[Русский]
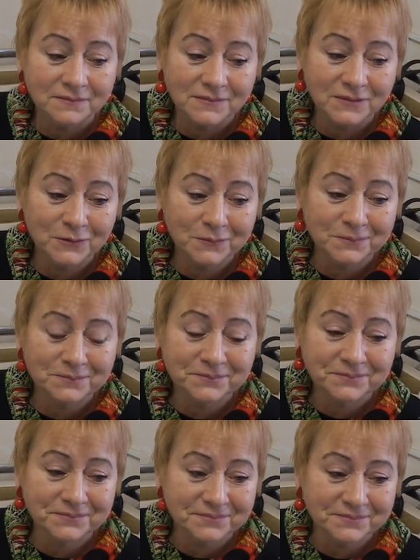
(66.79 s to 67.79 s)
Ну,
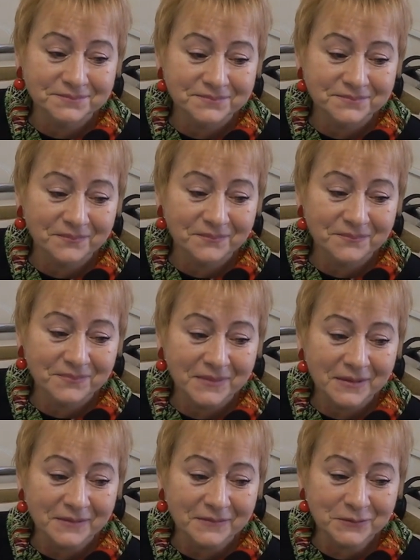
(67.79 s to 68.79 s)

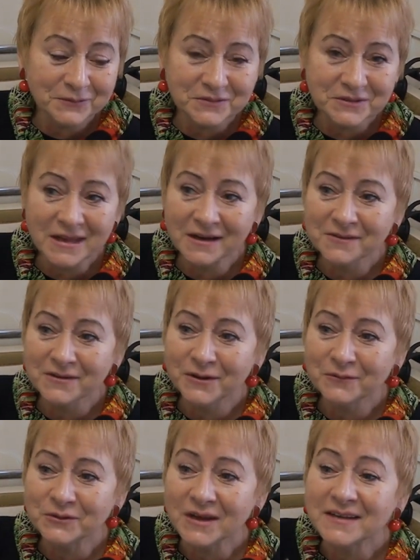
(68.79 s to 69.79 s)
вот всегда
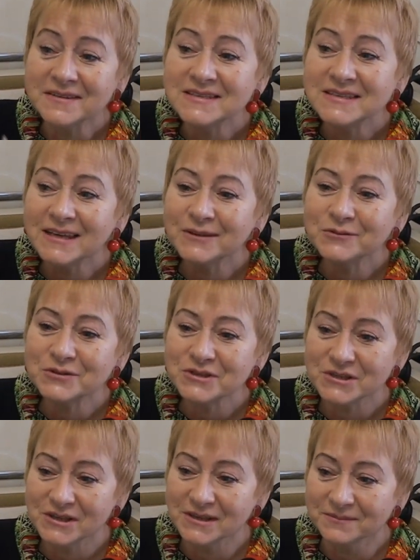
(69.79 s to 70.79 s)
говорю, вот от всей
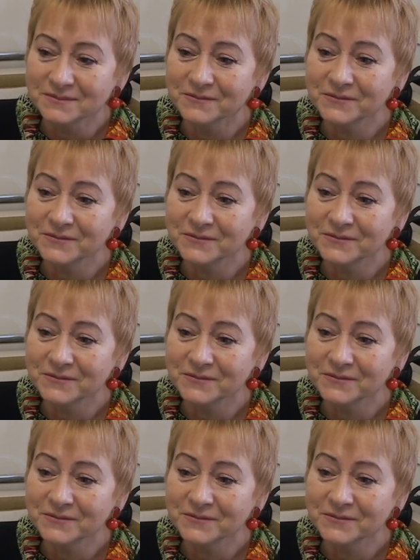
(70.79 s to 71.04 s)
души,